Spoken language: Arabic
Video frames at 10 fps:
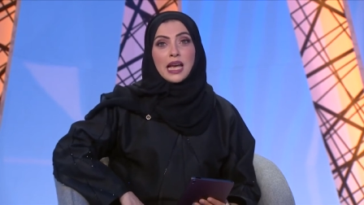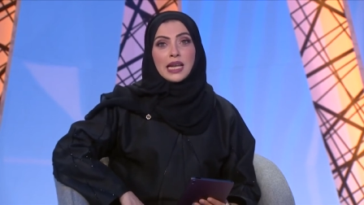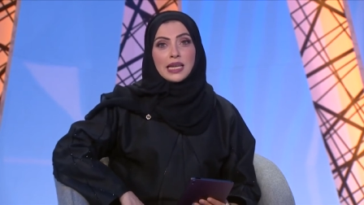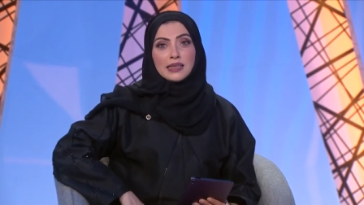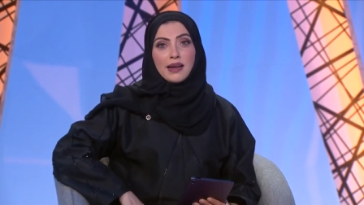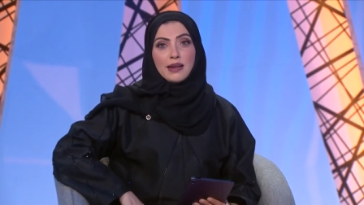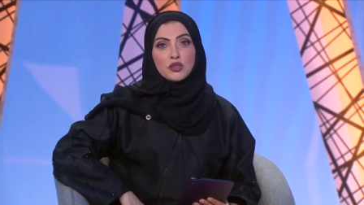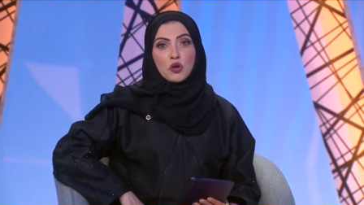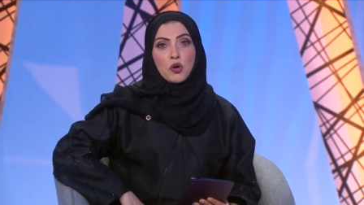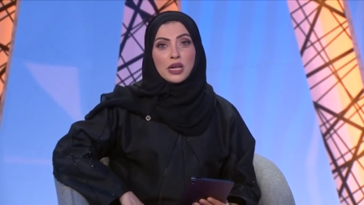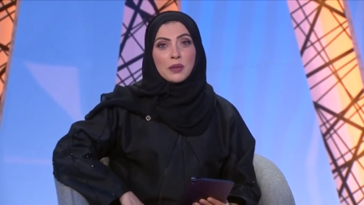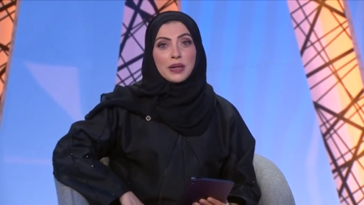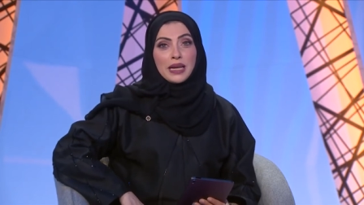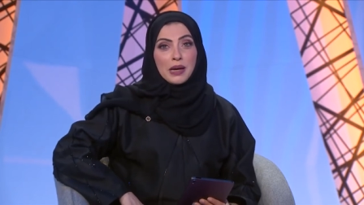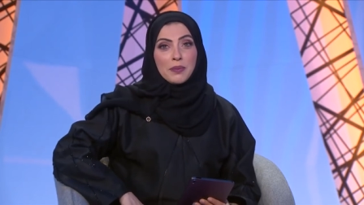لإدخال جوانب
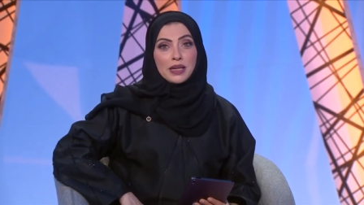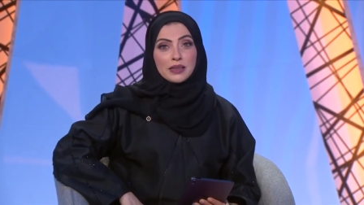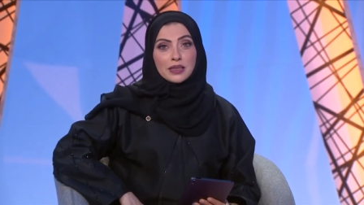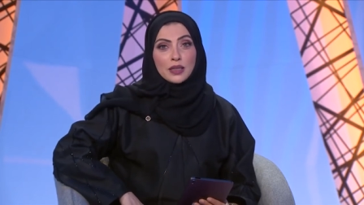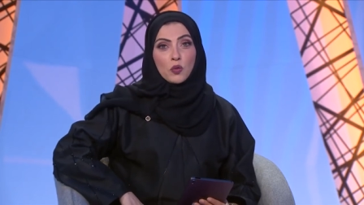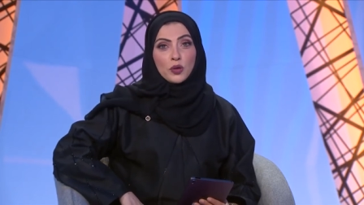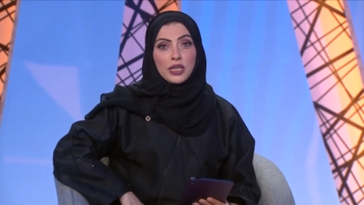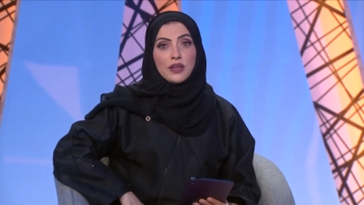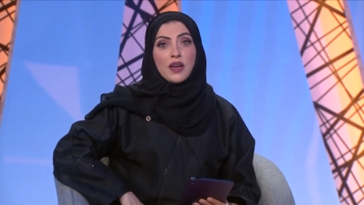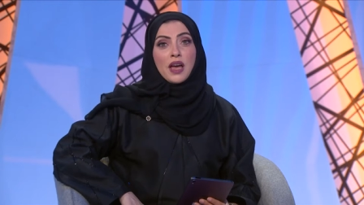العمل التطوعي